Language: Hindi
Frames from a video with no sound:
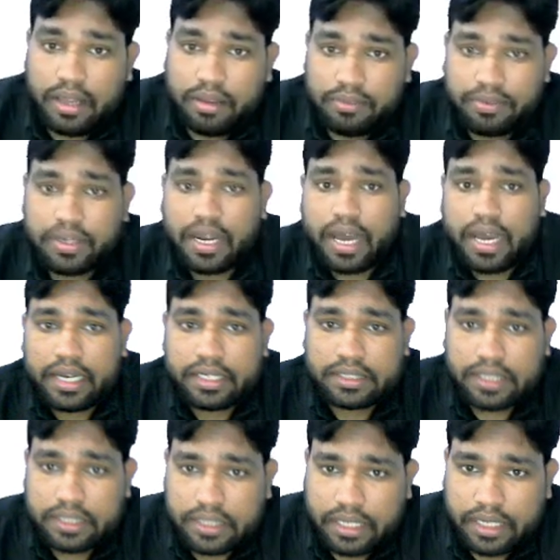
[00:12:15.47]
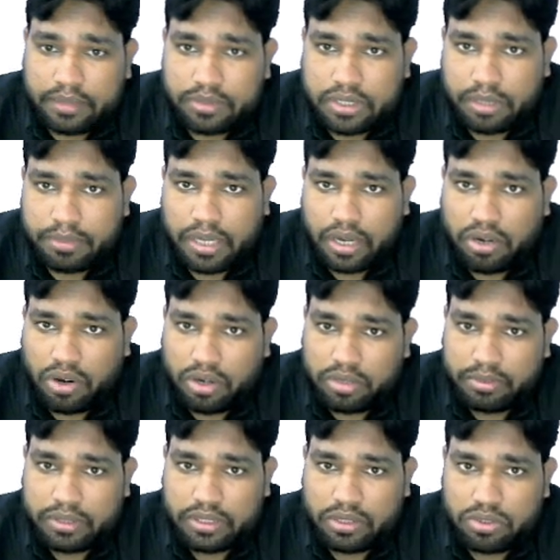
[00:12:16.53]
फिर आगे चलते हैं हम समय नॉट
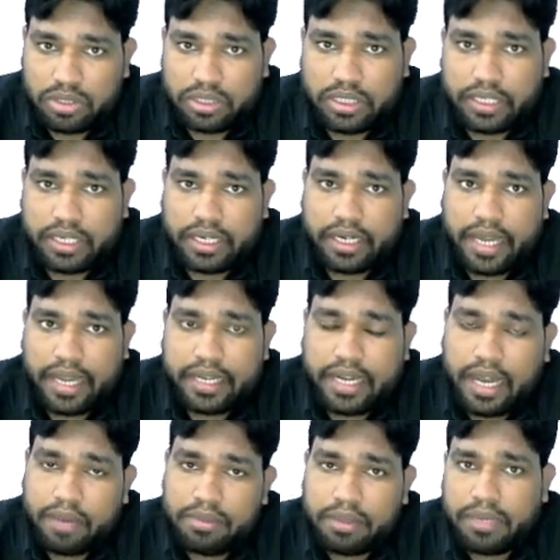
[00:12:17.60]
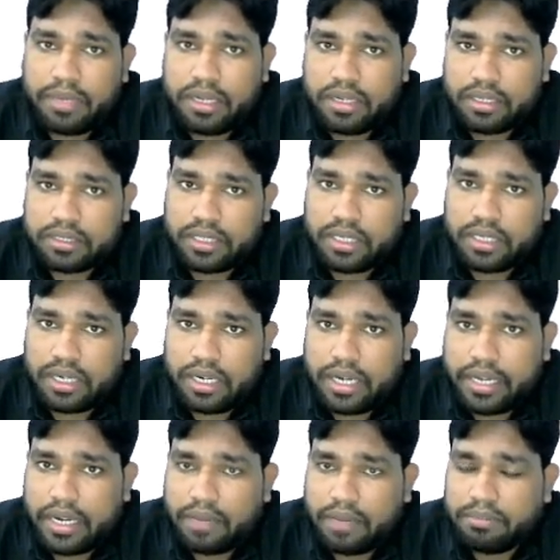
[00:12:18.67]
में क्योंकि देखिए डायग्राम ही मेन है सिंगल
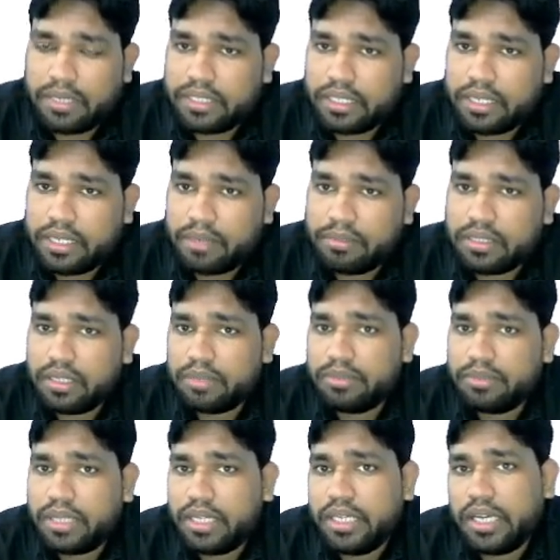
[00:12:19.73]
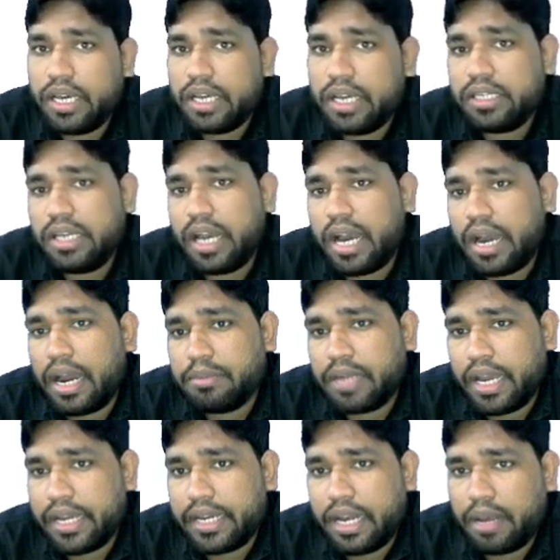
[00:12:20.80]
डायग्राम मेथड का मतलब यही है कि आप
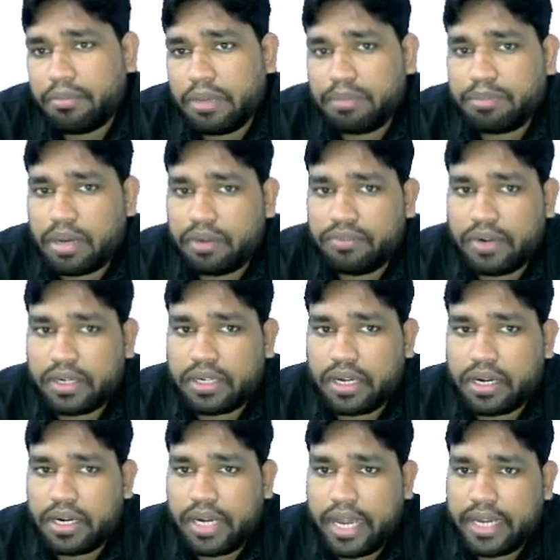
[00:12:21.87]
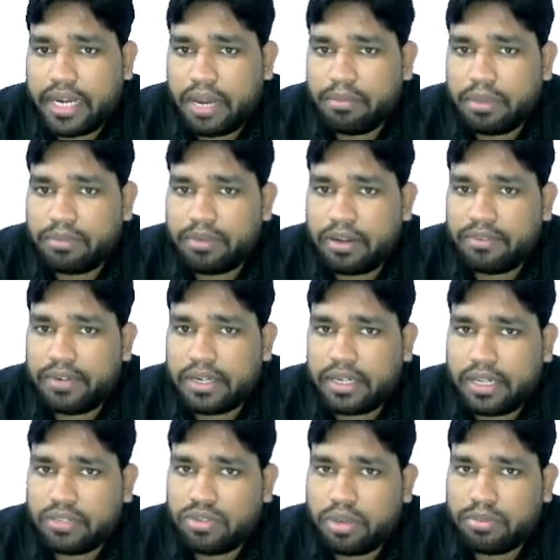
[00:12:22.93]
डायग्राम में परफेक्ट है अगर डायग्राम में परफेक्ट
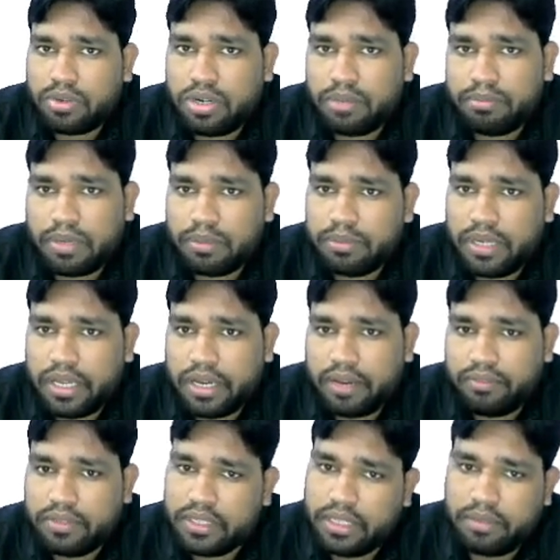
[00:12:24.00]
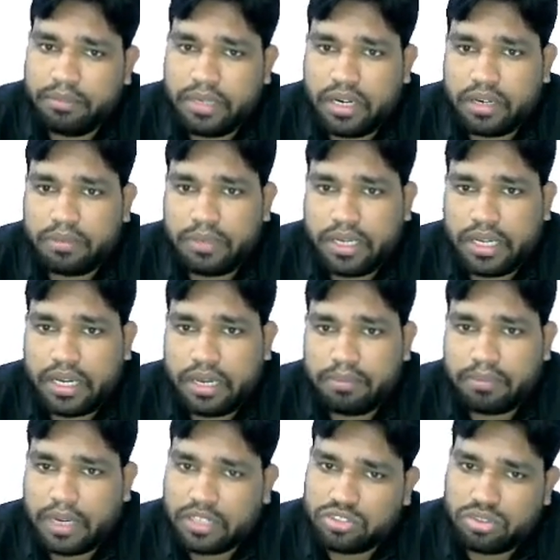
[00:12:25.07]
है तो आपको नंबर मिलेगा विद इन मिनट मिलेगा
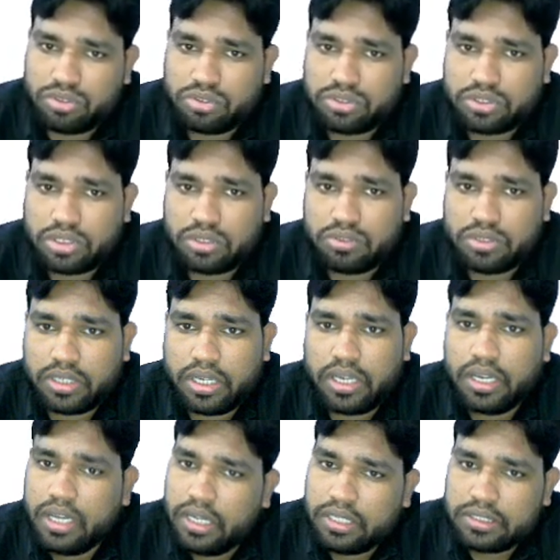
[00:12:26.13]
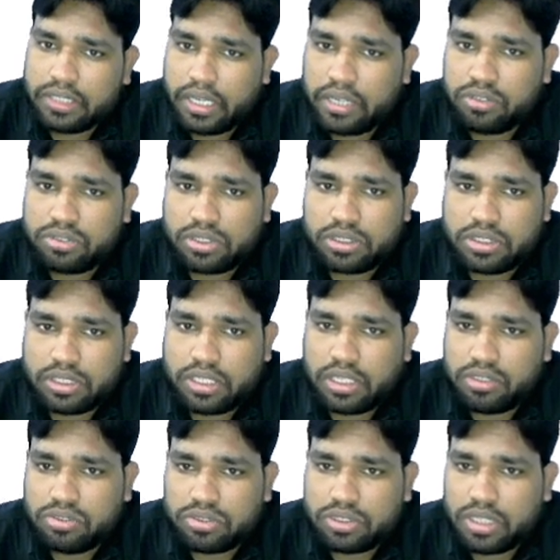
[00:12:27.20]
पांचों क्वेश्चन होंगे छह क्वेश्चन जितने
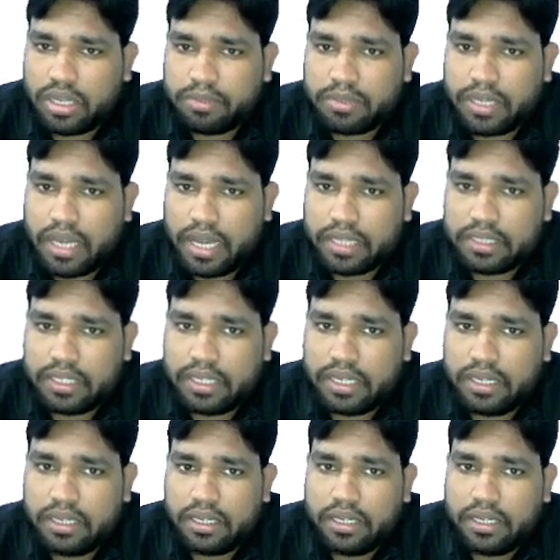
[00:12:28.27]
क्वेश्चन आपके आते हैं